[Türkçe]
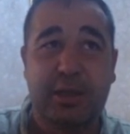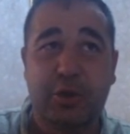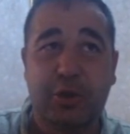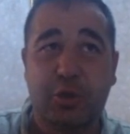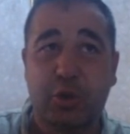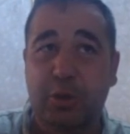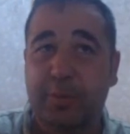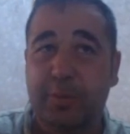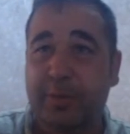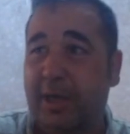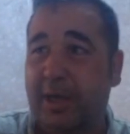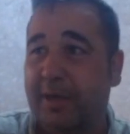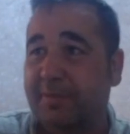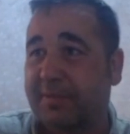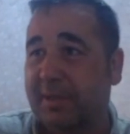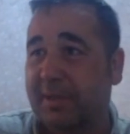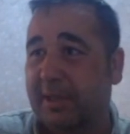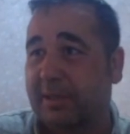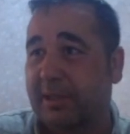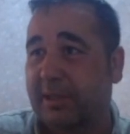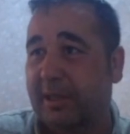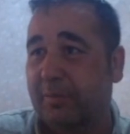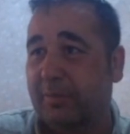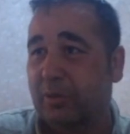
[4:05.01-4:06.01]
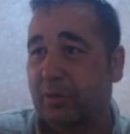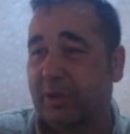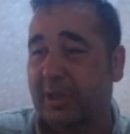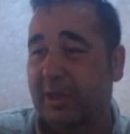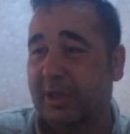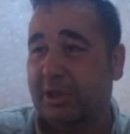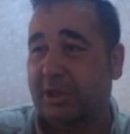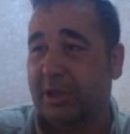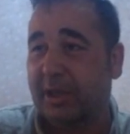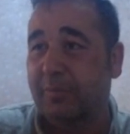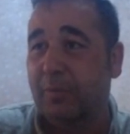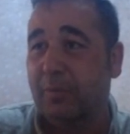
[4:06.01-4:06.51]
Şunu bir haftalık tabloda
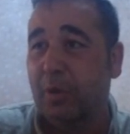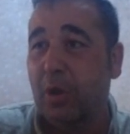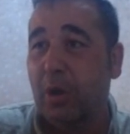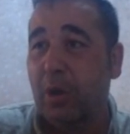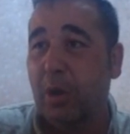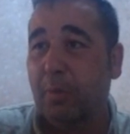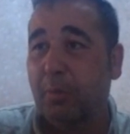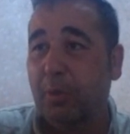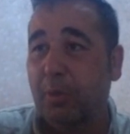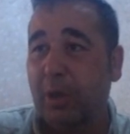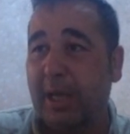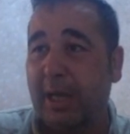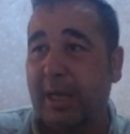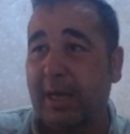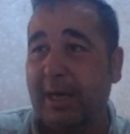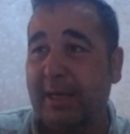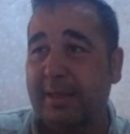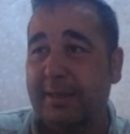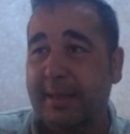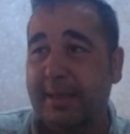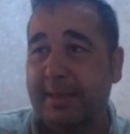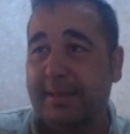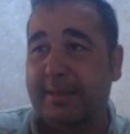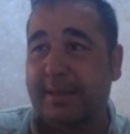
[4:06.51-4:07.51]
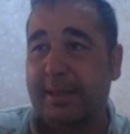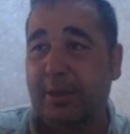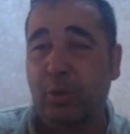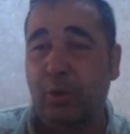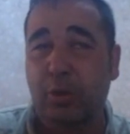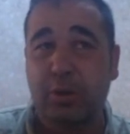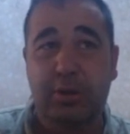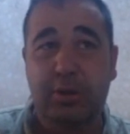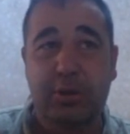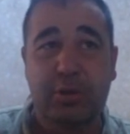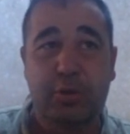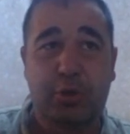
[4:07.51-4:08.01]
açalım. Buraların destek
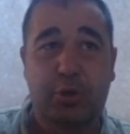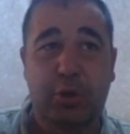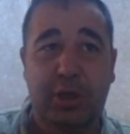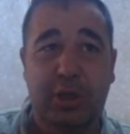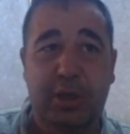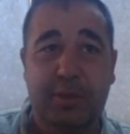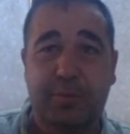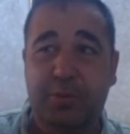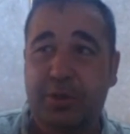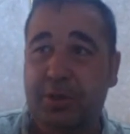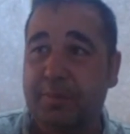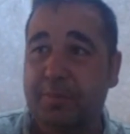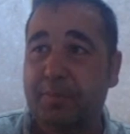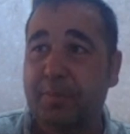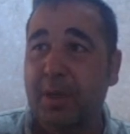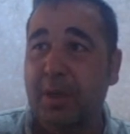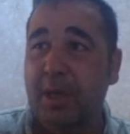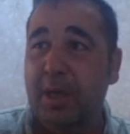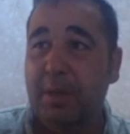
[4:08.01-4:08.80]
olduğunu söylemiştim.